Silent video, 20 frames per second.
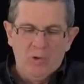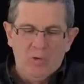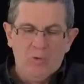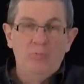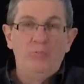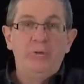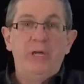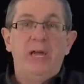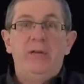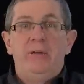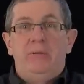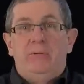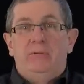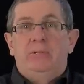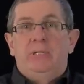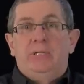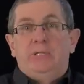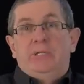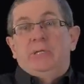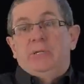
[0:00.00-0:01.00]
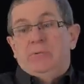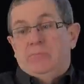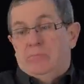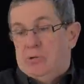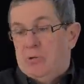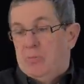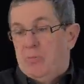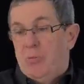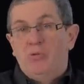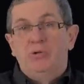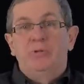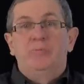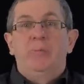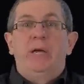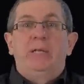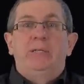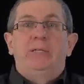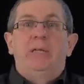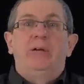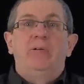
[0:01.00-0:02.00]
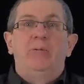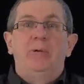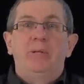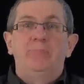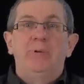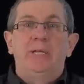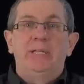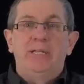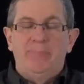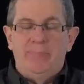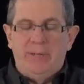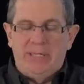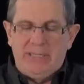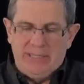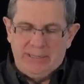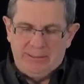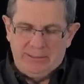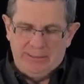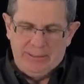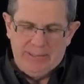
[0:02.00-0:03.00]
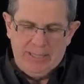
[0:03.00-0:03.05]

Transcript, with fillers: Ou bien, c'est que c'est le pose-mètre qui est complètement impatable?